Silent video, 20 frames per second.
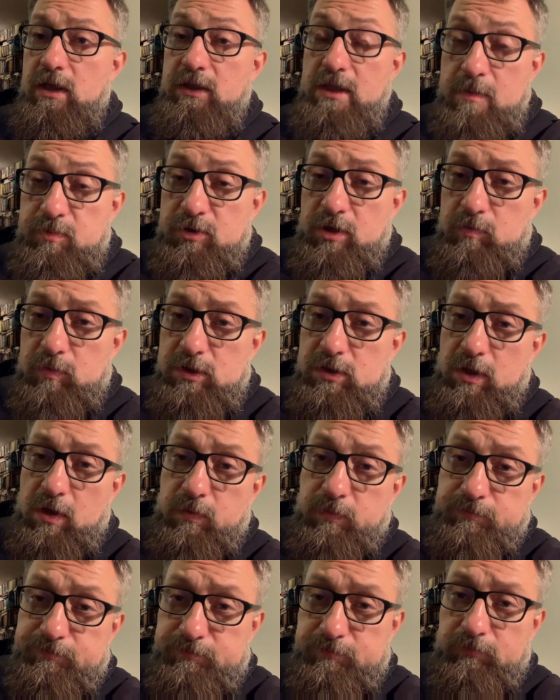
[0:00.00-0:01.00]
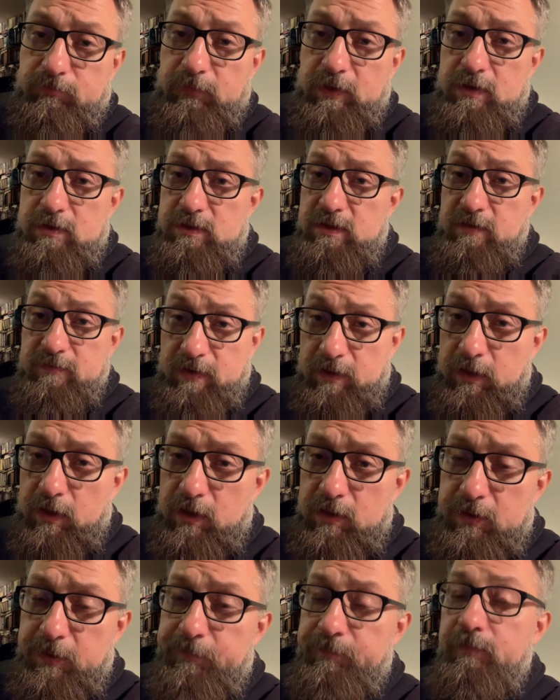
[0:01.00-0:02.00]
nie przemyślał z
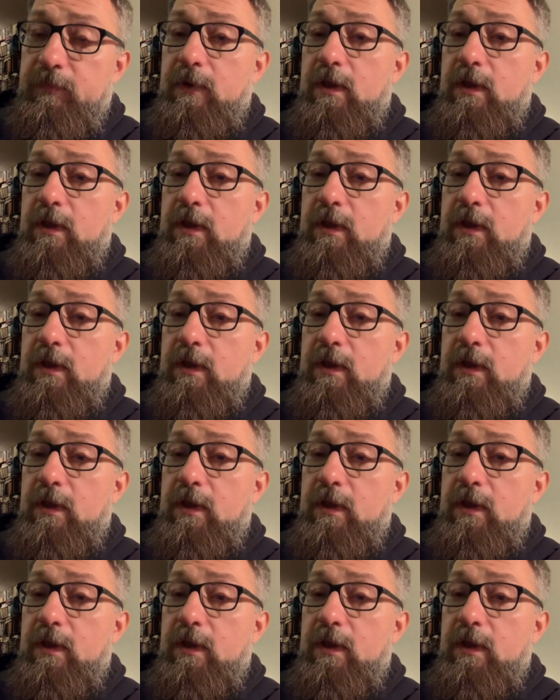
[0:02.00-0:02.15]
Ewangelii.